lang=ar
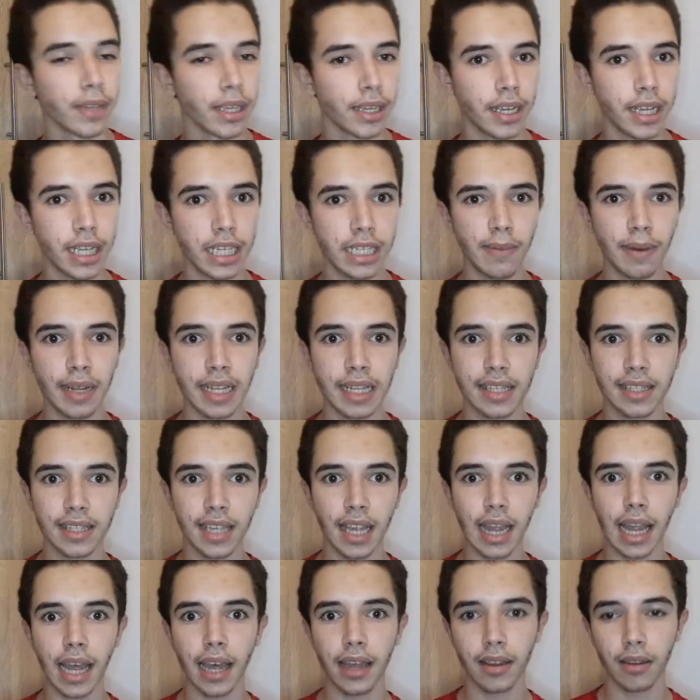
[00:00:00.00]
يلزمها
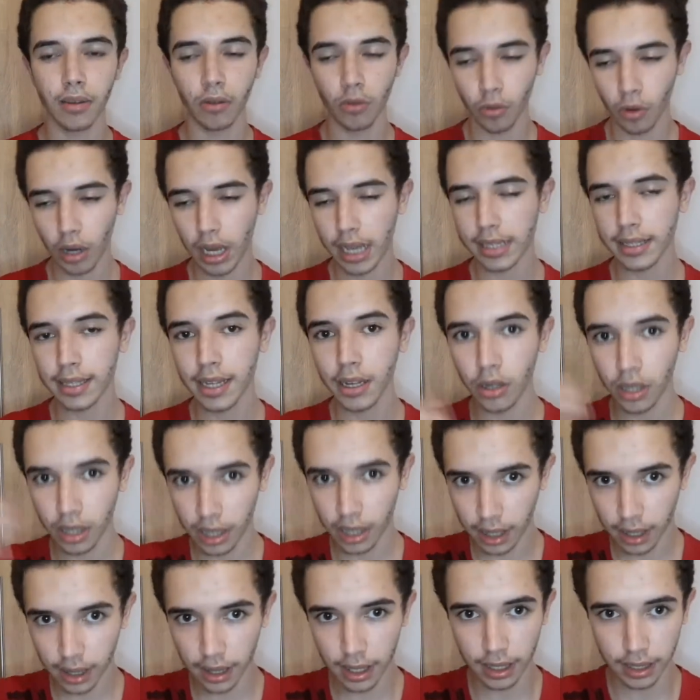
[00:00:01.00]
تتصلح وخاصه ضد
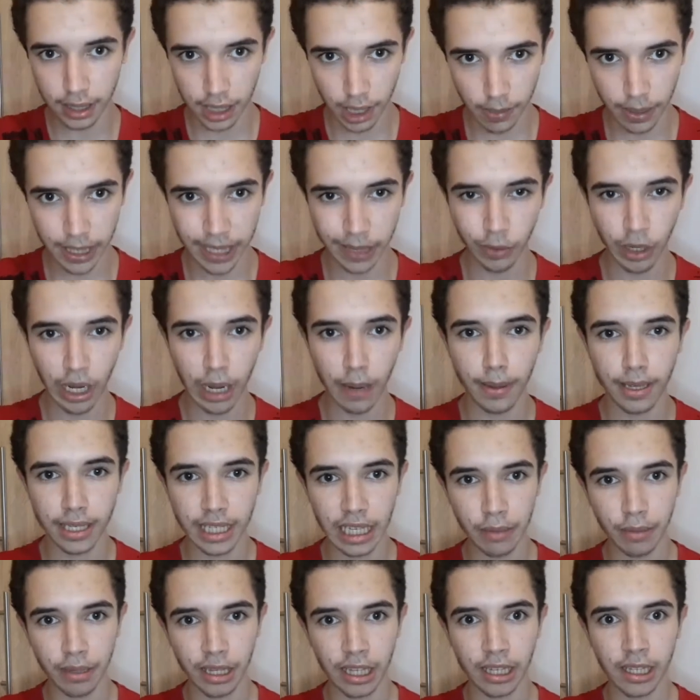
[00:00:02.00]
الانتر معناها مقابله
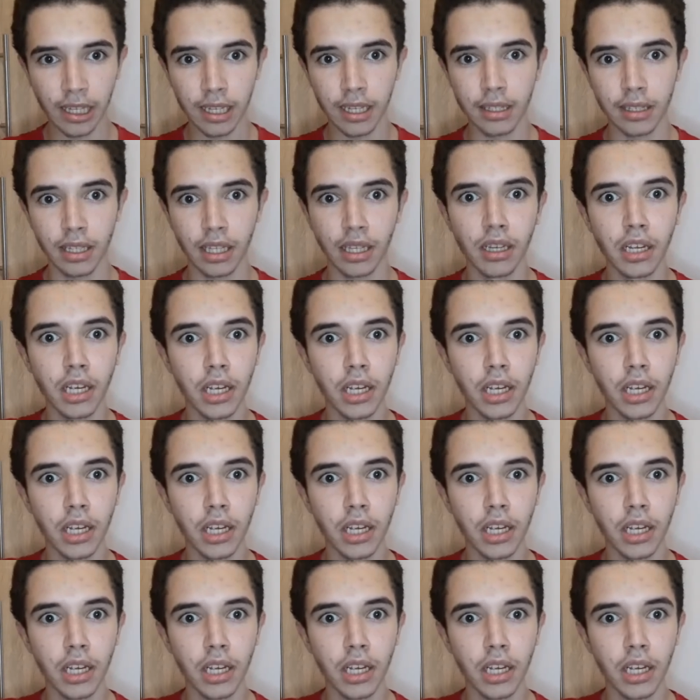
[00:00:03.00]
صعيبه ضد الانتر